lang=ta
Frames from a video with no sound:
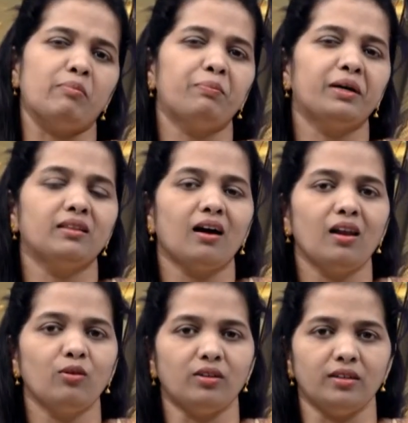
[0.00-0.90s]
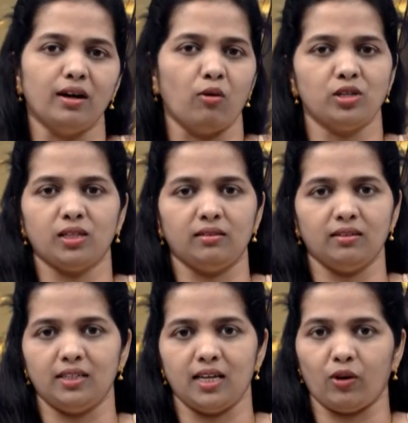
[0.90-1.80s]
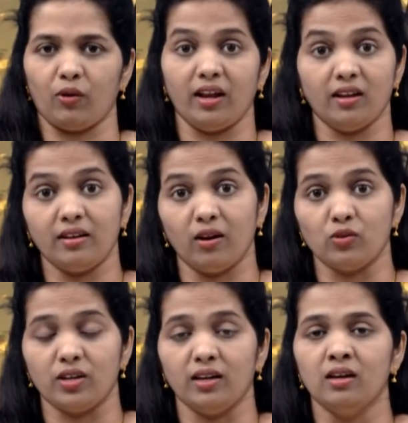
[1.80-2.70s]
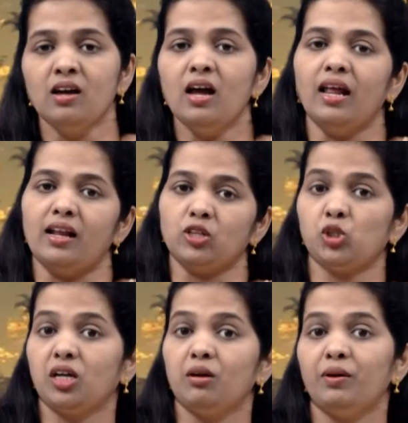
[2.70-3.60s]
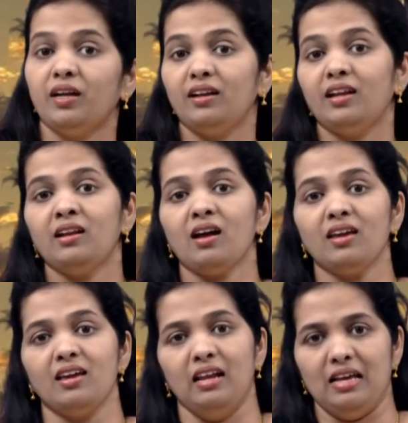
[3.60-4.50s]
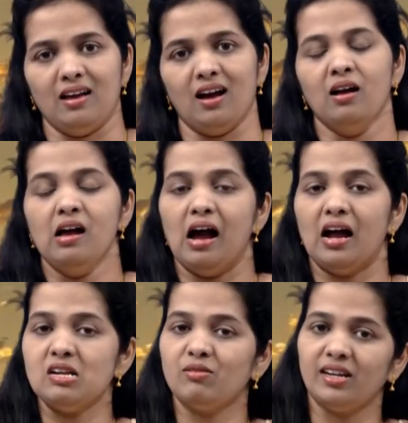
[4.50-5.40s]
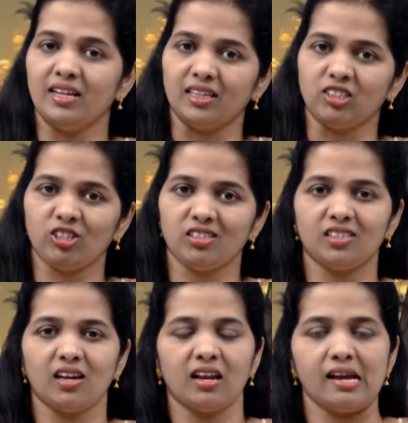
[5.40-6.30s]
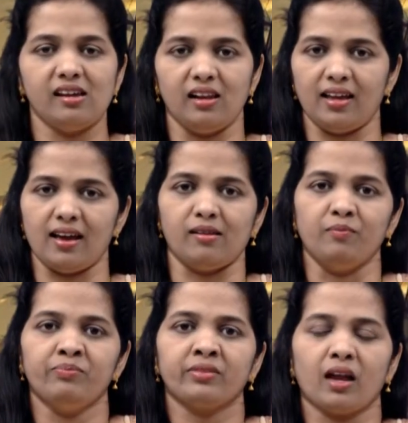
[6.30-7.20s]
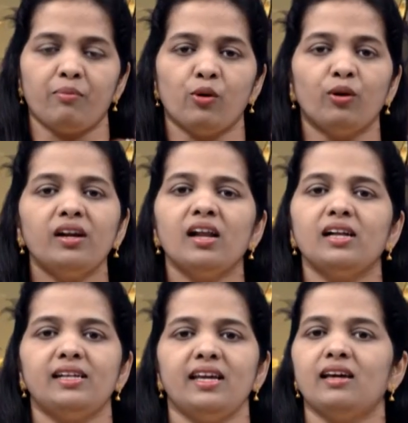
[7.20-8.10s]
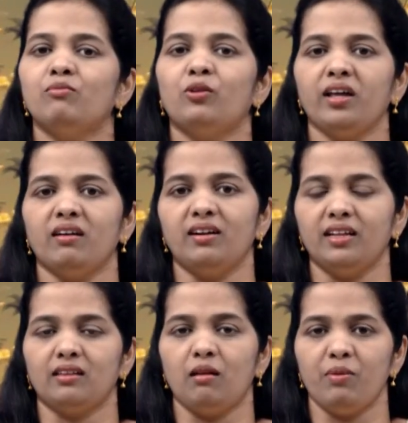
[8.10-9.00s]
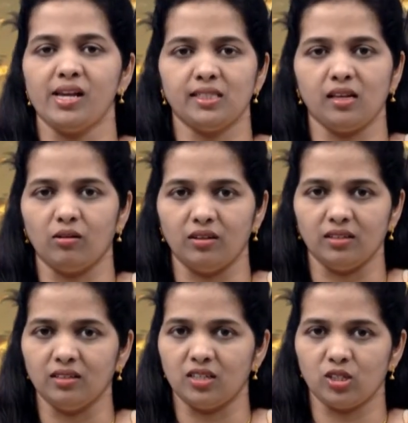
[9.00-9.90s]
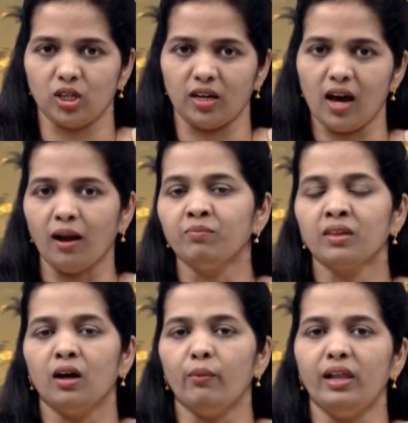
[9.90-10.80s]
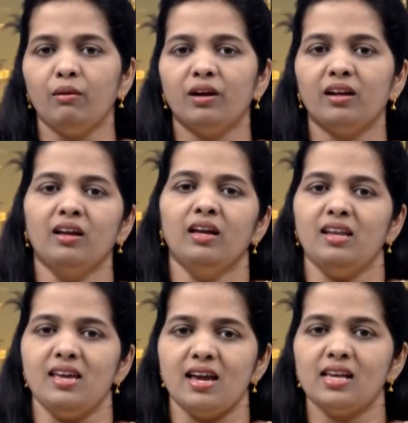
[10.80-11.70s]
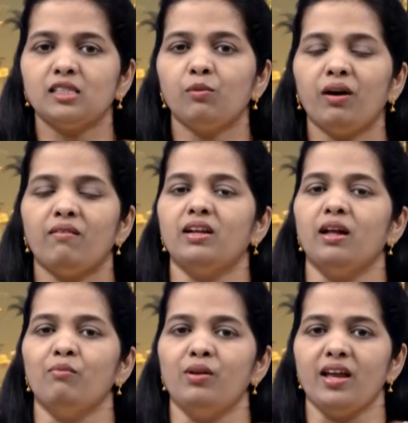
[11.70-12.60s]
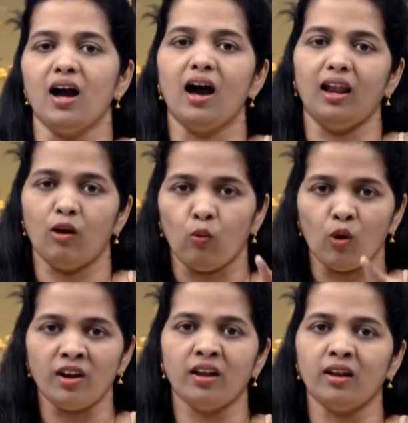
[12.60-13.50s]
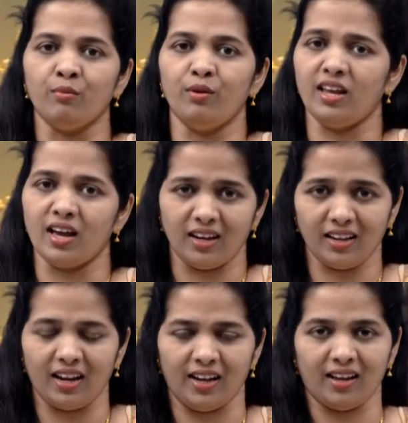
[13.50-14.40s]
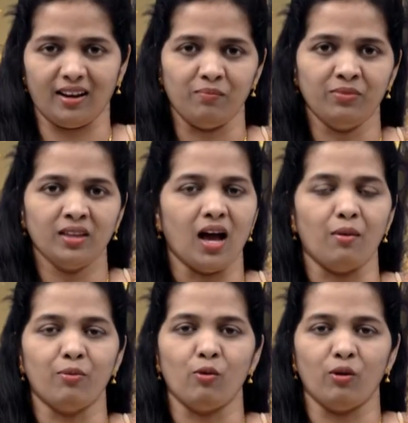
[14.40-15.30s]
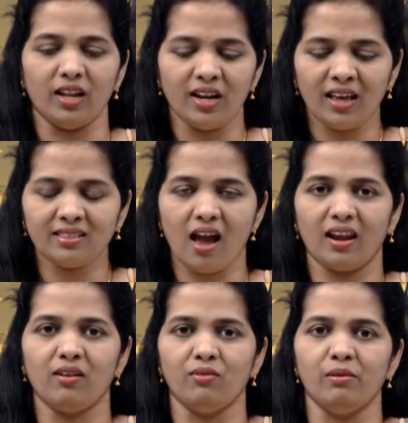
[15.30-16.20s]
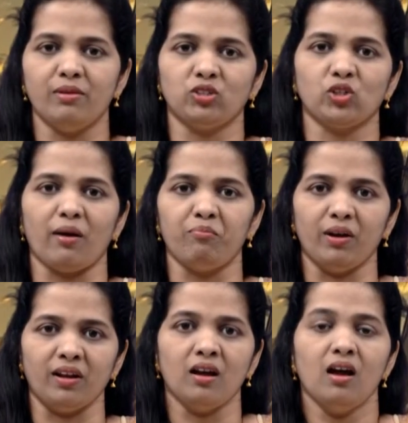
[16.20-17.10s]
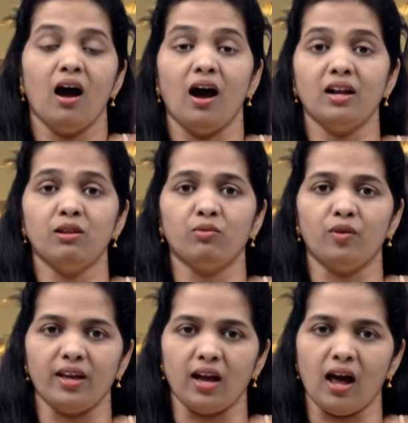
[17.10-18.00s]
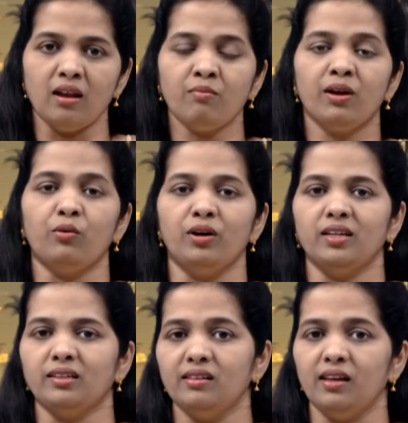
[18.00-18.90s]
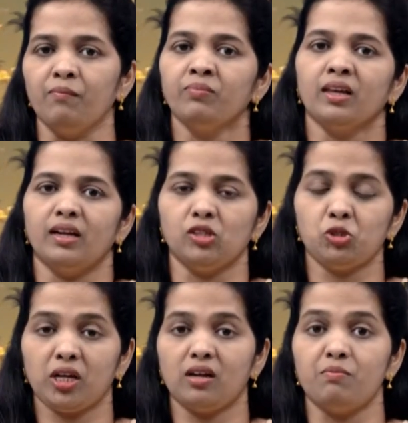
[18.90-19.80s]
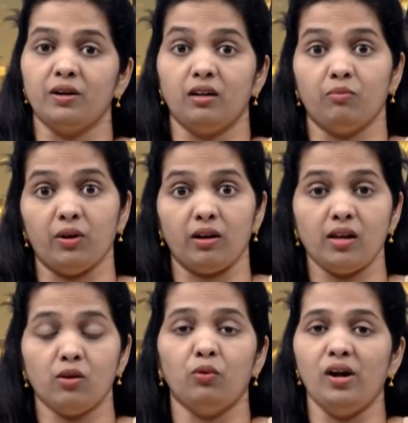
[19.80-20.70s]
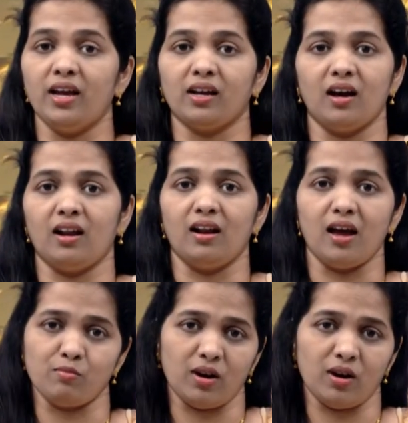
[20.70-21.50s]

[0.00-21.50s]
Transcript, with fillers: எப்போ பார்த்தாலும் ஒரு டவுட் இருந்துகிட்டே இருக்கும் என்ன டவுட்டு நான் ரட்சிக்கப்பட்டுட்டேன்னா இல்லையா ஆண்டவர் என்னை இல்லையா அப்போ ஒரு நாள் டிஎல் மூடி இடத்துல பேசி கொண்டு வந்துட்டு சொன்னார் வில்பர்ட் நீ ஏசப்பாவை நம்புறியா அல்ல ஒன்றை நம்புறியான்னு கேட்டார் அப்போ உடனே தானே வில்பர்ட் சாப்பன் ஆண்டவருடைய அன்பை உணர்ந்து ரட்சிக்கப்பட்டு பெரிய ஊழியக்காரராய்